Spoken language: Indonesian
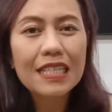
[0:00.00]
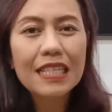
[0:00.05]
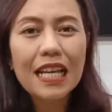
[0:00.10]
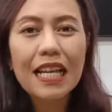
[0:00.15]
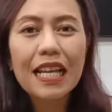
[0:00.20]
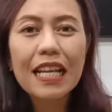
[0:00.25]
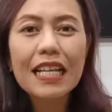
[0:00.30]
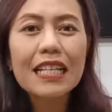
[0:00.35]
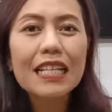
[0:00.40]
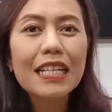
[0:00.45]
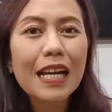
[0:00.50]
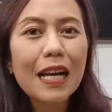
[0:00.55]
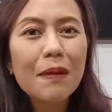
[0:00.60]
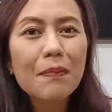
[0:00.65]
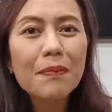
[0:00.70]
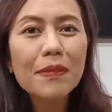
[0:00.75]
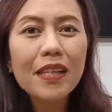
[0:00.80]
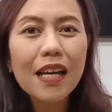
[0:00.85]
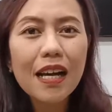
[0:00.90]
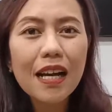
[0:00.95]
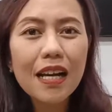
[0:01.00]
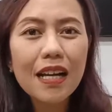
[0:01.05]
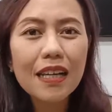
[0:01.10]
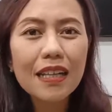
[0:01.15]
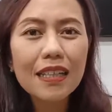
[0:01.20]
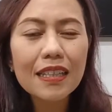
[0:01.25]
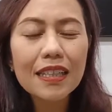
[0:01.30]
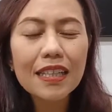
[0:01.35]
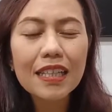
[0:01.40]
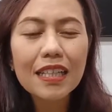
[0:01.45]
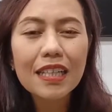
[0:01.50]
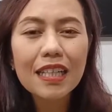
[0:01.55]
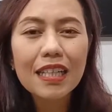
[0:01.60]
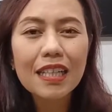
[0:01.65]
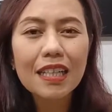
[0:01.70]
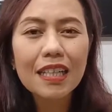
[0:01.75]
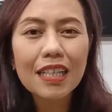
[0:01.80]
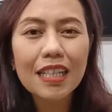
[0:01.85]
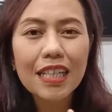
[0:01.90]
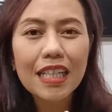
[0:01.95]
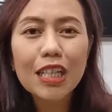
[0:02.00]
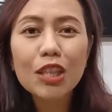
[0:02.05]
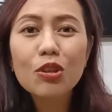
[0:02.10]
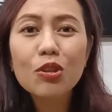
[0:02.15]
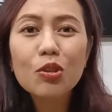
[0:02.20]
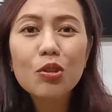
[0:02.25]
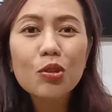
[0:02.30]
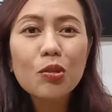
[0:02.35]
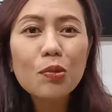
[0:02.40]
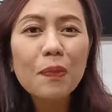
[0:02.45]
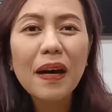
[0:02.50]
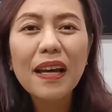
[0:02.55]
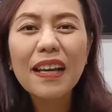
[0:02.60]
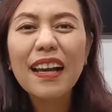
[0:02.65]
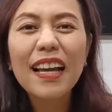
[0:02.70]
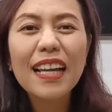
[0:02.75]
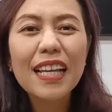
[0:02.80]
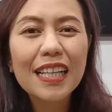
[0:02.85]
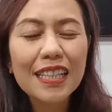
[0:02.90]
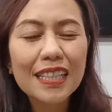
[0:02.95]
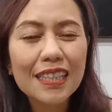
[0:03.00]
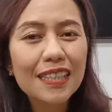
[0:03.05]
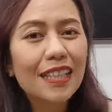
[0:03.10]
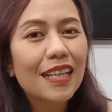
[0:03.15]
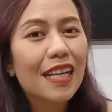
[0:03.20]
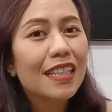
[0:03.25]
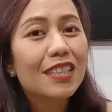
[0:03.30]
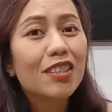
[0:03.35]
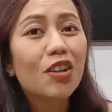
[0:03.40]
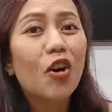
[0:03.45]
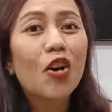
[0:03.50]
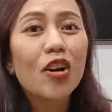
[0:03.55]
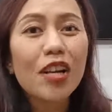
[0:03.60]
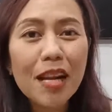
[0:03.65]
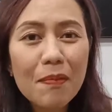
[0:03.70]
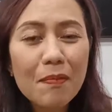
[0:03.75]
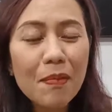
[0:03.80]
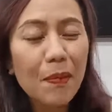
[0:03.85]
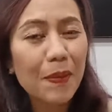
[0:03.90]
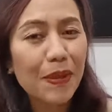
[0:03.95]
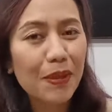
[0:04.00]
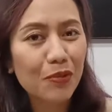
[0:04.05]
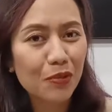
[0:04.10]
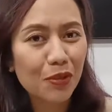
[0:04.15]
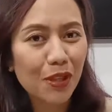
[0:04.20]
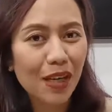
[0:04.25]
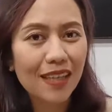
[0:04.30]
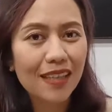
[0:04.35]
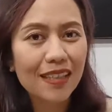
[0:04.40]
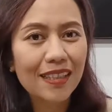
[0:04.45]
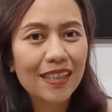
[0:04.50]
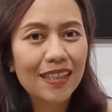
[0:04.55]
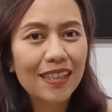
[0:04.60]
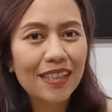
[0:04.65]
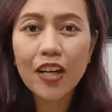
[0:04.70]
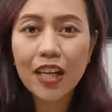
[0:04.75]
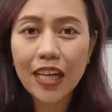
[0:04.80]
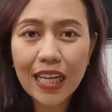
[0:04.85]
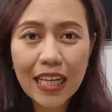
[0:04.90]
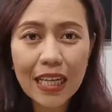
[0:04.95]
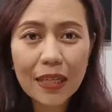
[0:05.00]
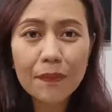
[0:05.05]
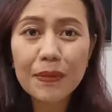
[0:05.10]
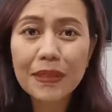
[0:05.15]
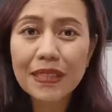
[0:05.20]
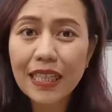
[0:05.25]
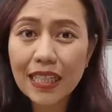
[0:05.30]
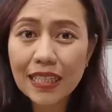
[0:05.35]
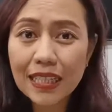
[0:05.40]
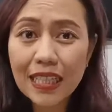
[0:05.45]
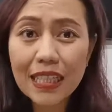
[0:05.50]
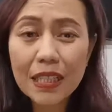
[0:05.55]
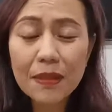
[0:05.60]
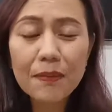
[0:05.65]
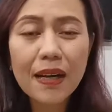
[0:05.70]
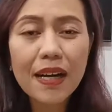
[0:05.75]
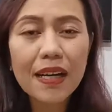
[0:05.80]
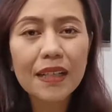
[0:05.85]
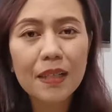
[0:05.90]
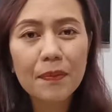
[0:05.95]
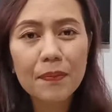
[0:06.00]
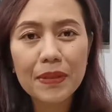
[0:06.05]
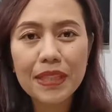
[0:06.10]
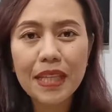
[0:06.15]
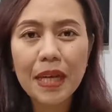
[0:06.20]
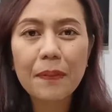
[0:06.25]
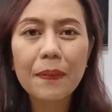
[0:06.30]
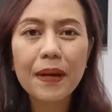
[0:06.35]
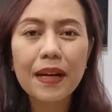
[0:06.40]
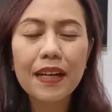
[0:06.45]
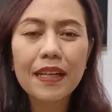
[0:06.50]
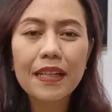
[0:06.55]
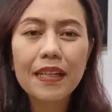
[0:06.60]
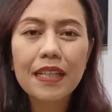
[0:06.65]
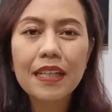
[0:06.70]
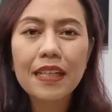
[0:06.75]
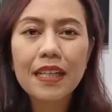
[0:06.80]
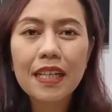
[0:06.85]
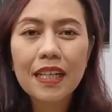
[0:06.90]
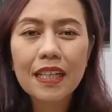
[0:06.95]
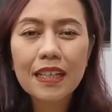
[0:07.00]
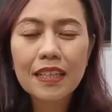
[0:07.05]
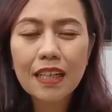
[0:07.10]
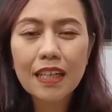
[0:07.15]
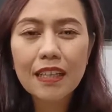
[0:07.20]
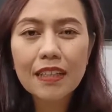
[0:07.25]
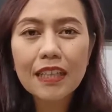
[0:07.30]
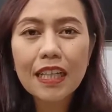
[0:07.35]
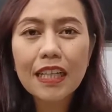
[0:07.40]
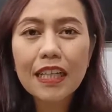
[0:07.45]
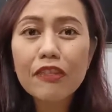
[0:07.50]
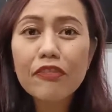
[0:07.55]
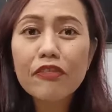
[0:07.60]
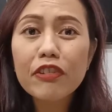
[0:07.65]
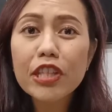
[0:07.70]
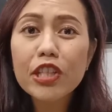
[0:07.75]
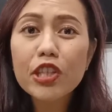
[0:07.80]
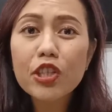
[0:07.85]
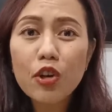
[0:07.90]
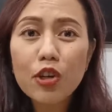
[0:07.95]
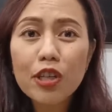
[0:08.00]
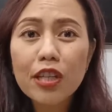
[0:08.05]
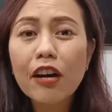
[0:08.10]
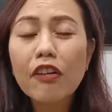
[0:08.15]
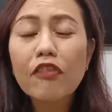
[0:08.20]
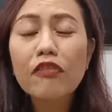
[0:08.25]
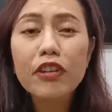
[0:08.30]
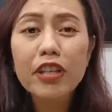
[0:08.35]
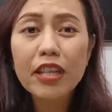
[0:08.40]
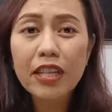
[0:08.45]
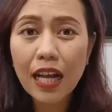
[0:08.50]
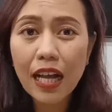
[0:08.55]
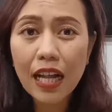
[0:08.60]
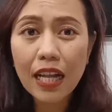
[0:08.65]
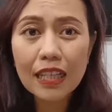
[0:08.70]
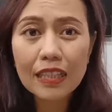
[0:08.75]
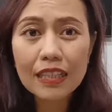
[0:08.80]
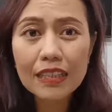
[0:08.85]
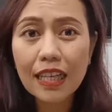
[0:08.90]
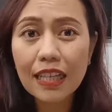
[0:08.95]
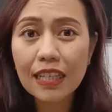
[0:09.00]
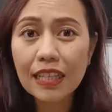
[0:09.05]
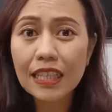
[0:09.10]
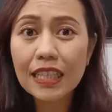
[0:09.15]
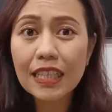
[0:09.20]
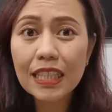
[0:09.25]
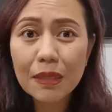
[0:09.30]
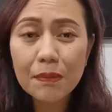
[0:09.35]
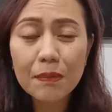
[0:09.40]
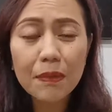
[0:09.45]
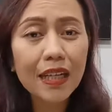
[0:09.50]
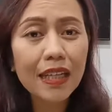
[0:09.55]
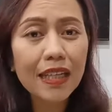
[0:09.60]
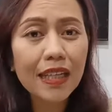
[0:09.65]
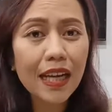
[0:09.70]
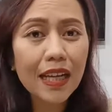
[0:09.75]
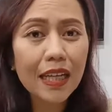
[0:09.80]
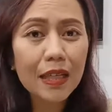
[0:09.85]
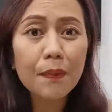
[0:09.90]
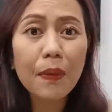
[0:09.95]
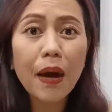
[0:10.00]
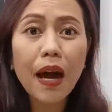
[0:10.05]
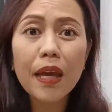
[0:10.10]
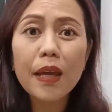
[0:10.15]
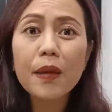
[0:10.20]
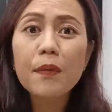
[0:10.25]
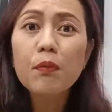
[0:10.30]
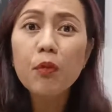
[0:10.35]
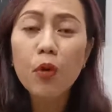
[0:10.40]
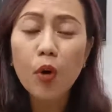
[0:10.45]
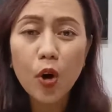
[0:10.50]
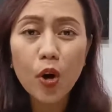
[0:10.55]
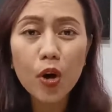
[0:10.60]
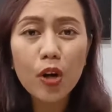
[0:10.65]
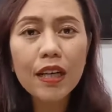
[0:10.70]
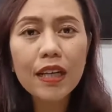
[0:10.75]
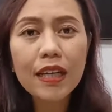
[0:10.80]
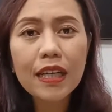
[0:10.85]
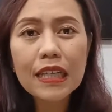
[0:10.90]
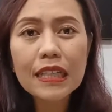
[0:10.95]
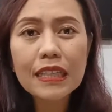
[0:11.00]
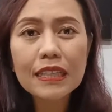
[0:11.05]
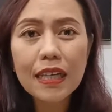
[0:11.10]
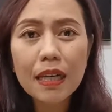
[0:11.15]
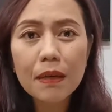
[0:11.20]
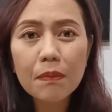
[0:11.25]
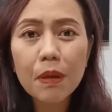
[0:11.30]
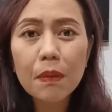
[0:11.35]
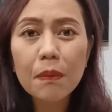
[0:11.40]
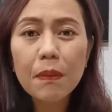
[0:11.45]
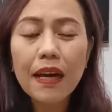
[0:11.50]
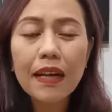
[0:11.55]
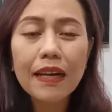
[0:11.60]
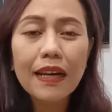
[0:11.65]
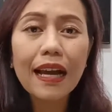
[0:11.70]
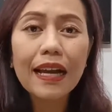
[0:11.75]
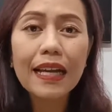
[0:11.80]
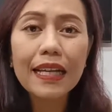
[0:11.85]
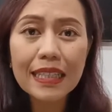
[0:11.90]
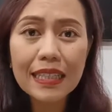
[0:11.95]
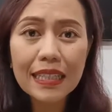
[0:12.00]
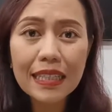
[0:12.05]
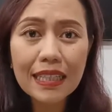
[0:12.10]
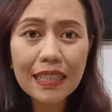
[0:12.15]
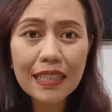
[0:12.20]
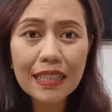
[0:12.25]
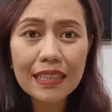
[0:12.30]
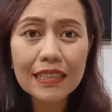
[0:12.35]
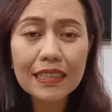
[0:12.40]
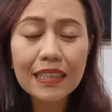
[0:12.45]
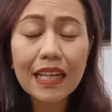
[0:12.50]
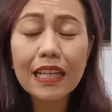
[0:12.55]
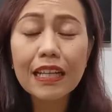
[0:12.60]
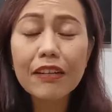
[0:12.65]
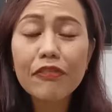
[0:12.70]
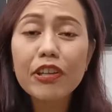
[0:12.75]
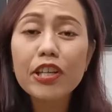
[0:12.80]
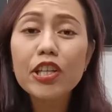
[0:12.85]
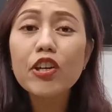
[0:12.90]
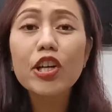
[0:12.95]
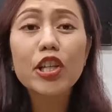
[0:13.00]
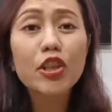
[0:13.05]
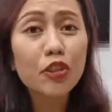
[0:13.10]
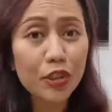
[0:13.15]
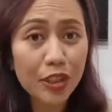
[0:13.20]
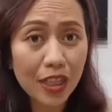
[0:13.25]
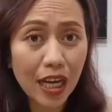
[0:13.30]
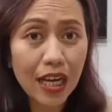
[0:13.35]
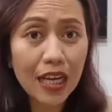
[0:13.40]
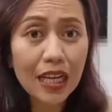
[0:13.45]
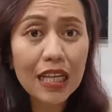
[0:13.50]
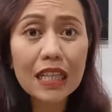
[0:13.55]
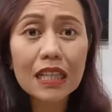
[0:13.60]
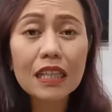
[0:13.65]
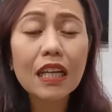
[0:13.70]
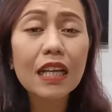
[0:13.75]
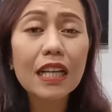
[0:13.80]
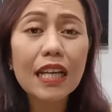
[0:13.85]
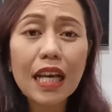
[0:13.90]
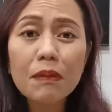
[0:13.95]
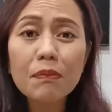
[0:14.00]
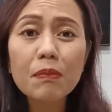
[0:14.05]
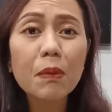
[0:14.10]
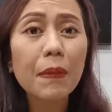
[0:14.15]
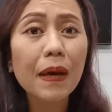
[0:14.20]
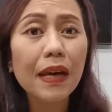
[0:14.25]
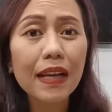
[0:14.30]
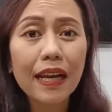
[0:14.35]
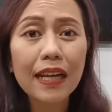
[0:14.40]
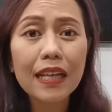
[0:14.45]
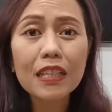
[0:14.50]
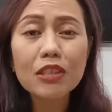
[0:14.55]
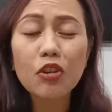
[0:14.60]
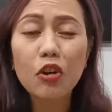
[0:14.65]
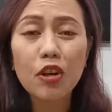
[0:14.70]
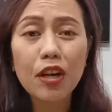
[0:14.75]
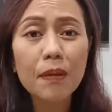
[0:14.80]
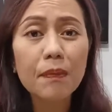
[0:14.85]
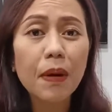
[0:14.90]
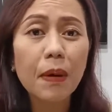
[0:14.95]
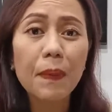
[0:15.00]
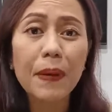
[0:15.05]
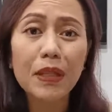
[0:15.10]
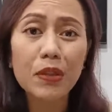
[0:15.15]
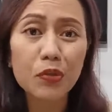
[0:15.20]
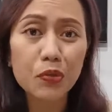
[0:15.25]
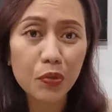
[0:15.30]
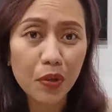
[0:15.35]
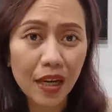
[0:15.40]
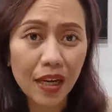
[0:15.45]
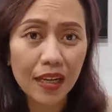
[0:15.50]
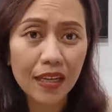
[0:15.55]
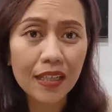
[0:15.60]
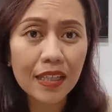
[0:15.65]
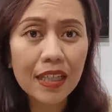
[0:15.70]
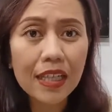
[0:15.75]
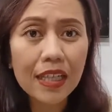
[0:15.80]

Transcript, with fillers: Telegram yang itu marahin seorang bapak tua. Oke, pertanyaan nih Bang yang pertama. Kan dari video yang viral saat ini mengenai Baim Wong yang memarahi, dari video itu ya terlihat memarahi seorang bapak tua.